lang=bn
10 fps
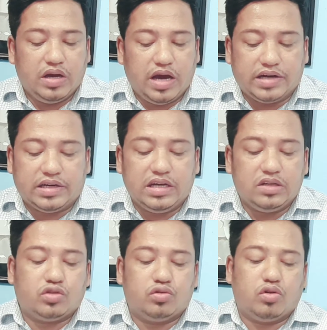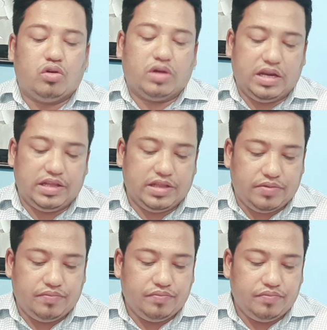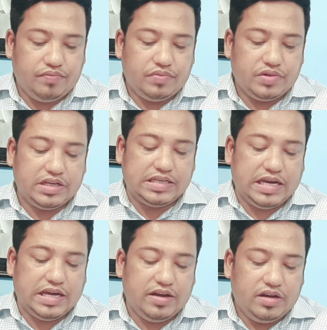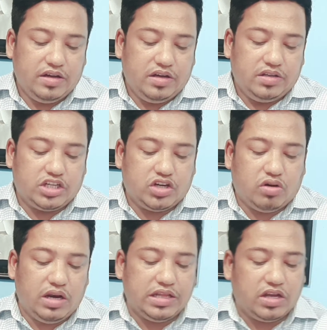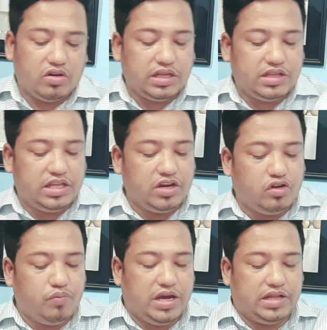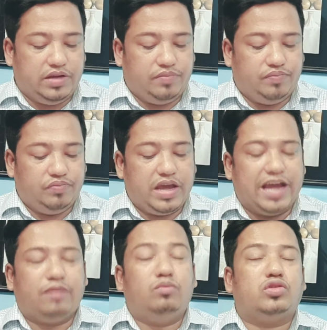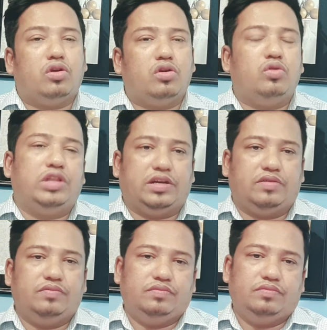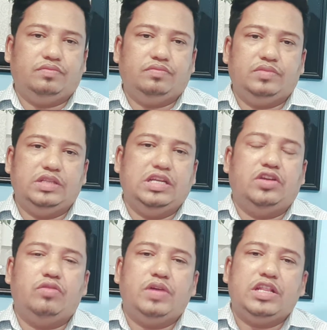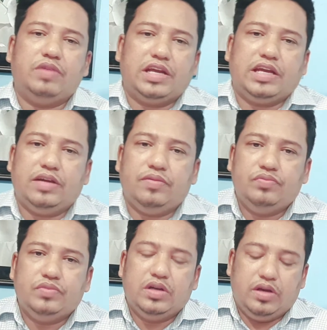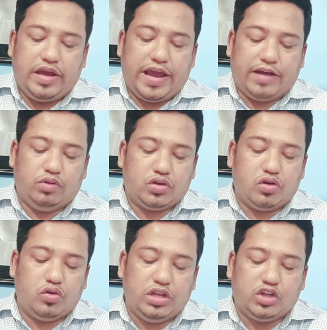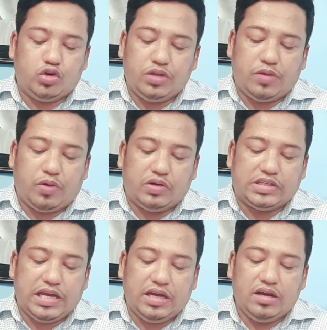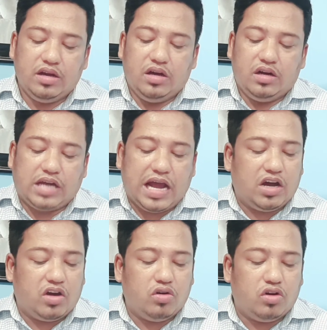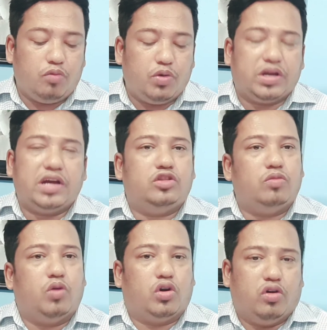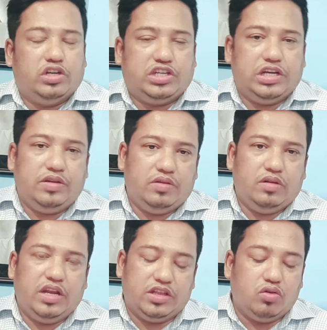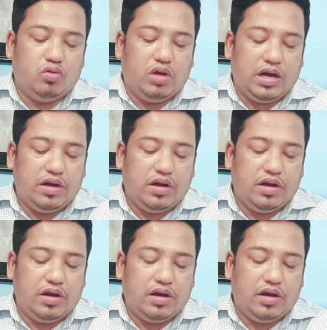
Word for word: একটা ছোট অঙ্কের লেনদেন ঠিক আছে যে সকল লেনদেন হতে দীর্ঘমেয়াদী এক বছরের অধিক দীর্ঘমেয়াদী মানে কি এক বছরের অধিক সুবিধা পাওয়া যায় টাকার অঙ্কে অপেক্ষাকৃত বড় হয় সেই লেনদেনগুলা